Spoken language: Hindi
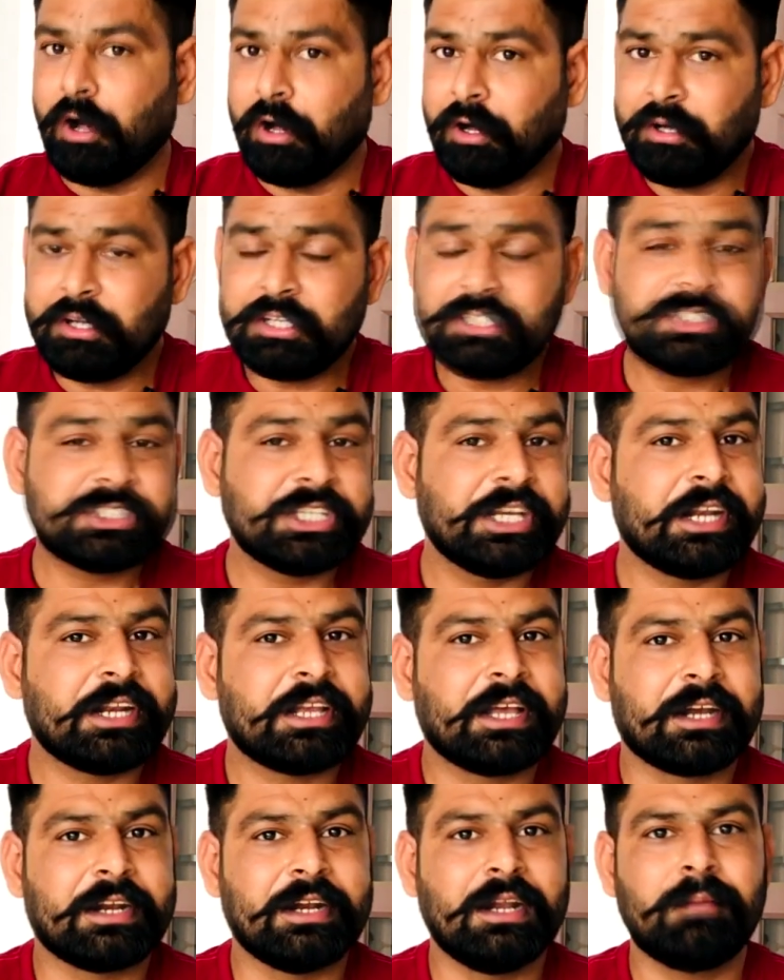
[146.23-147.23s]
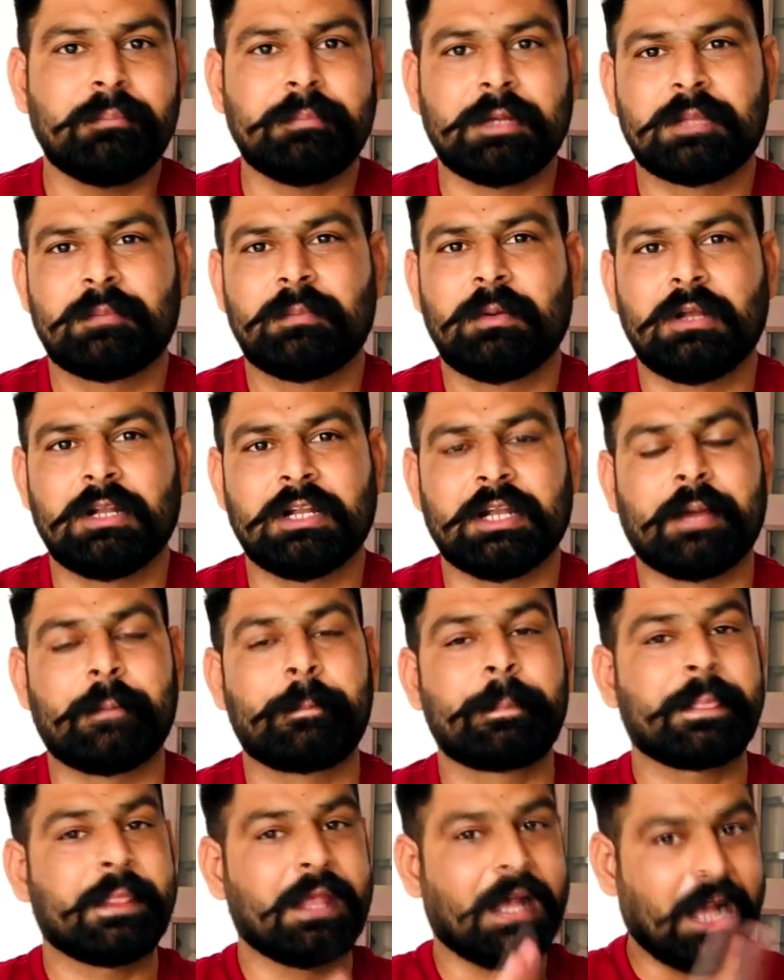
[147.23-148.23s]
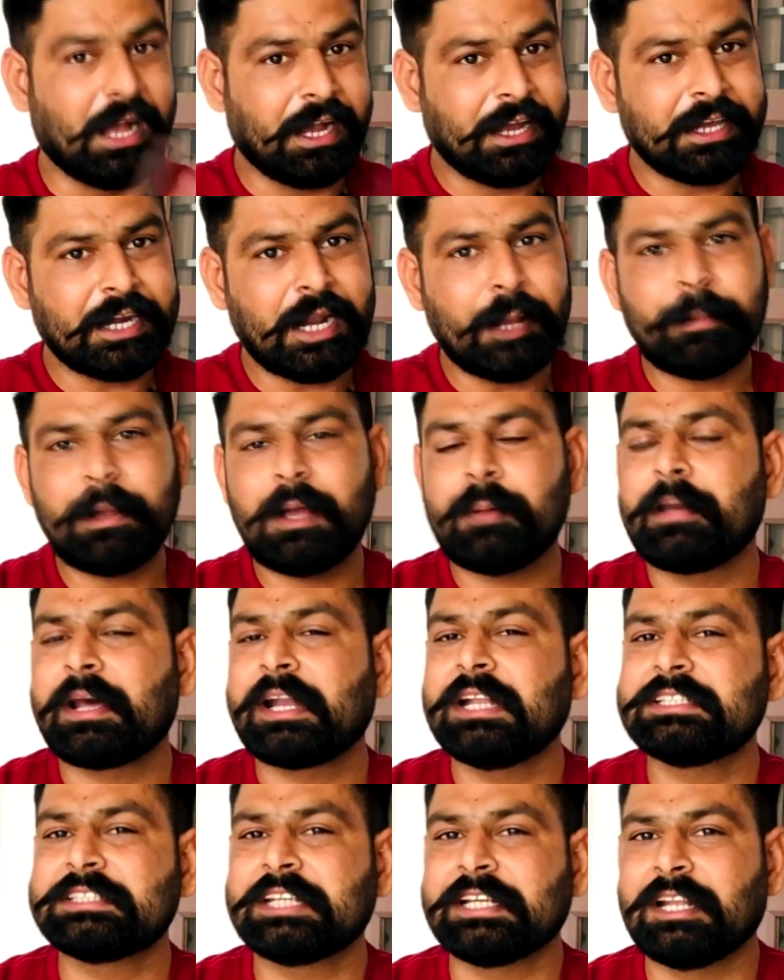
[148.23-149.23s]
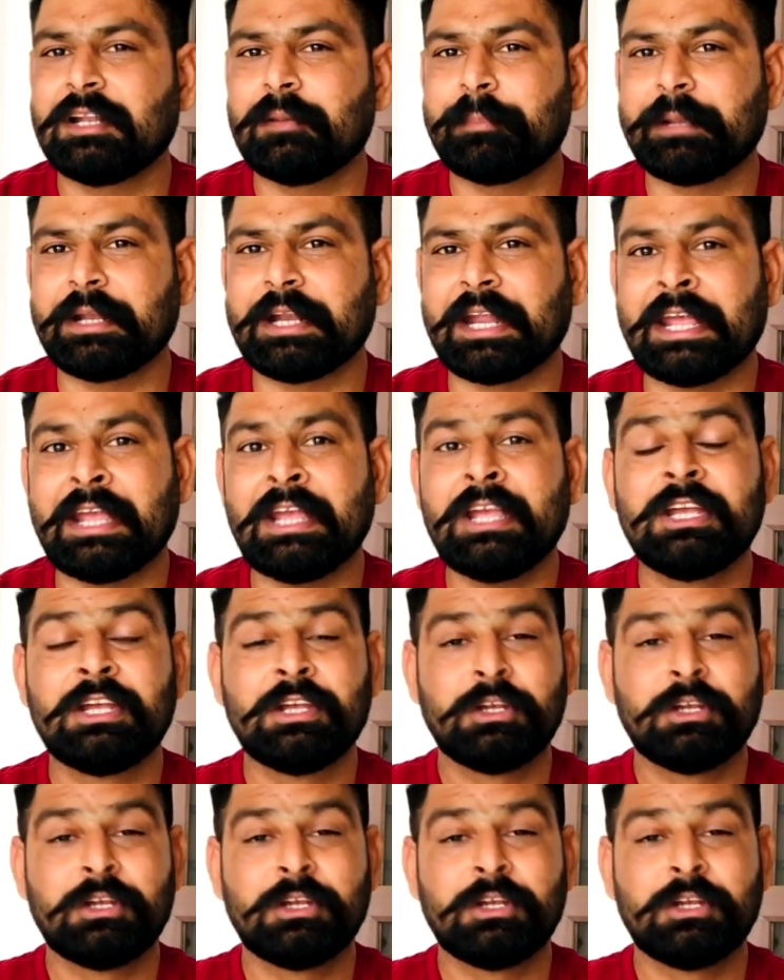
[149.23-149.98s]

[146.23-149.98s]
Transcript: और शेयर करना मत बोलना अगर आप हमारे चैनल पे नए